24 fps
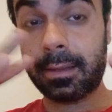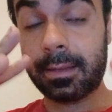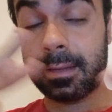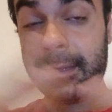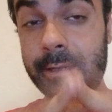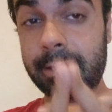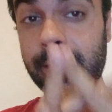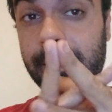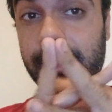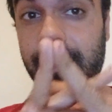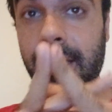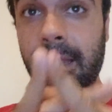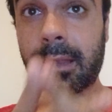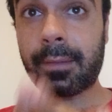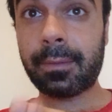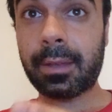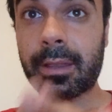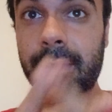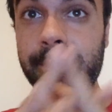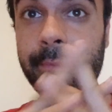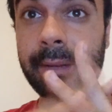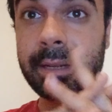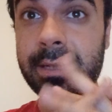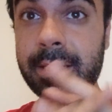están cada
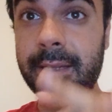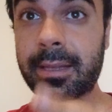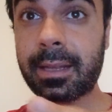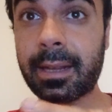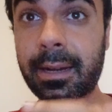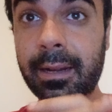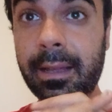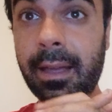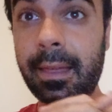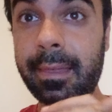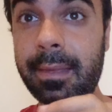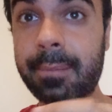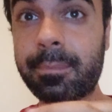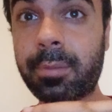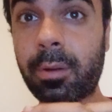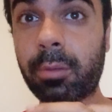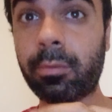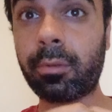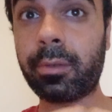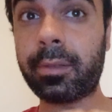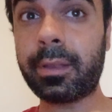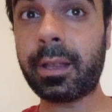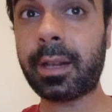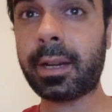vez más cerca de
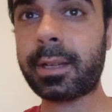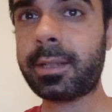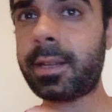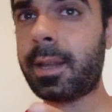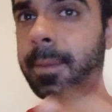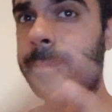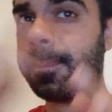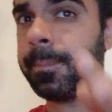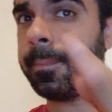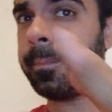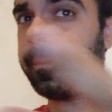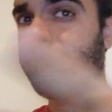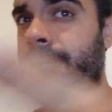producirse